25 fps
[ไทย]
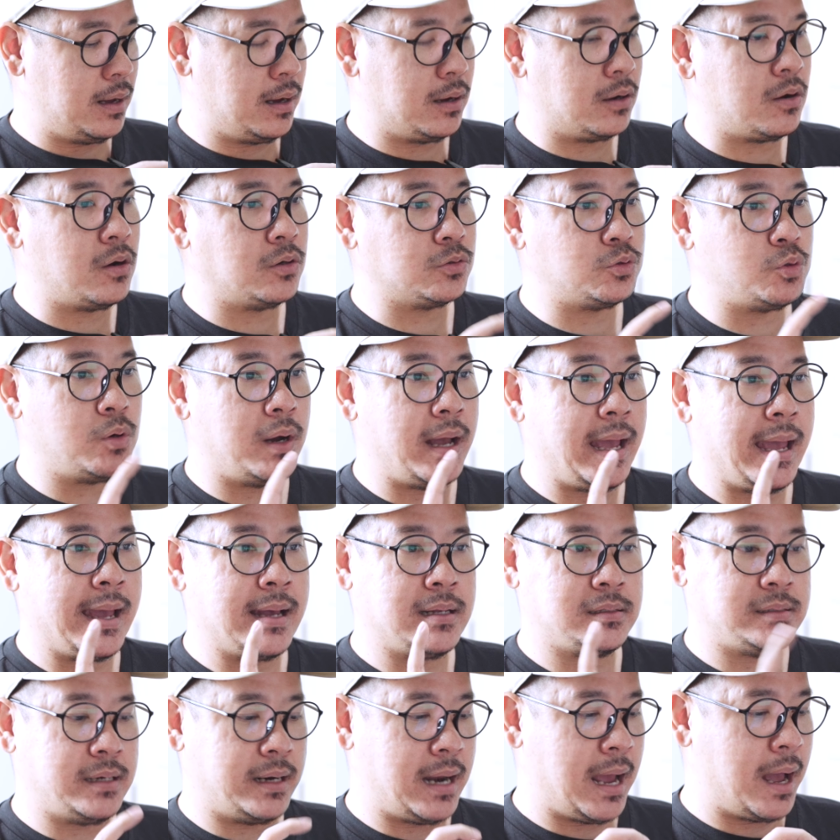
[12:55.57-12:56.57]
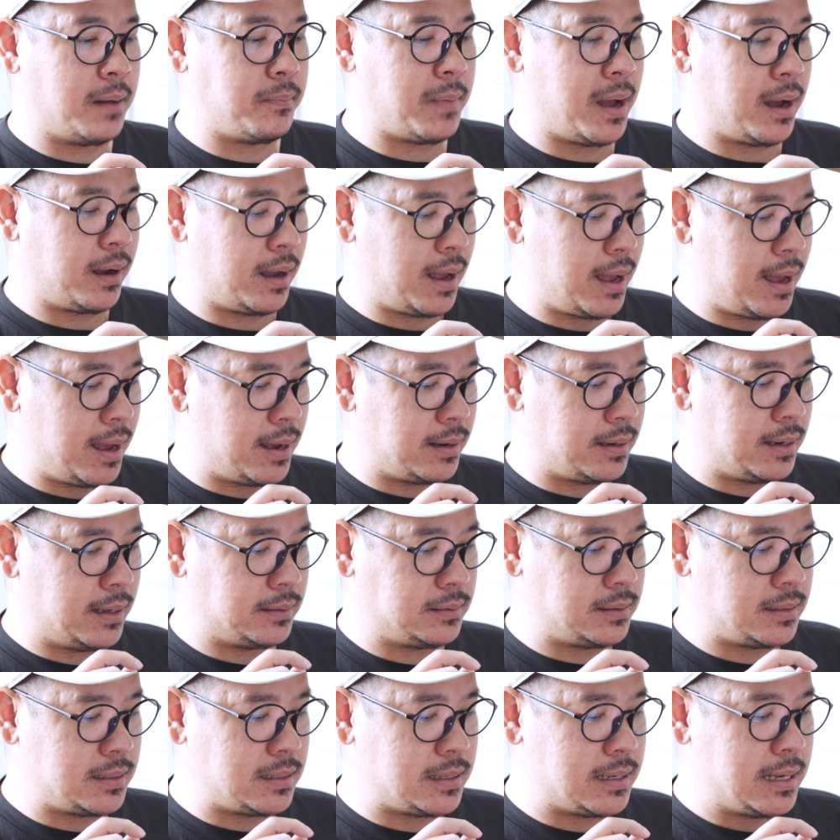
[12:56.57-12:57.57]
ของตัว เอ เจ็ด อาร์ มาร์ค ไฟว์ เนี่ย
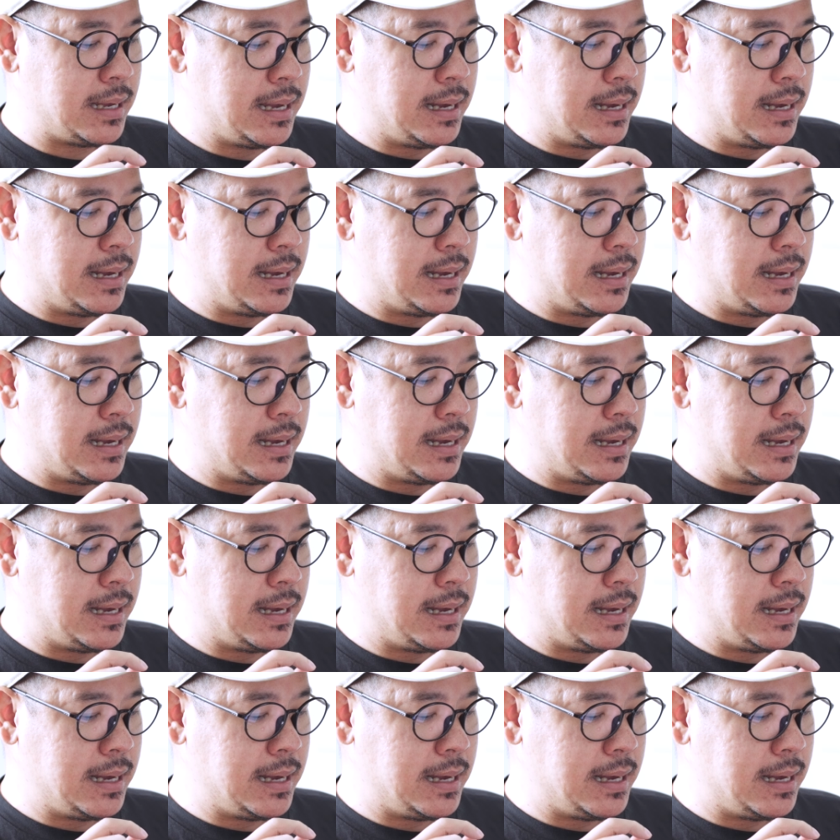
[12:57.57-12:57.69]
ที่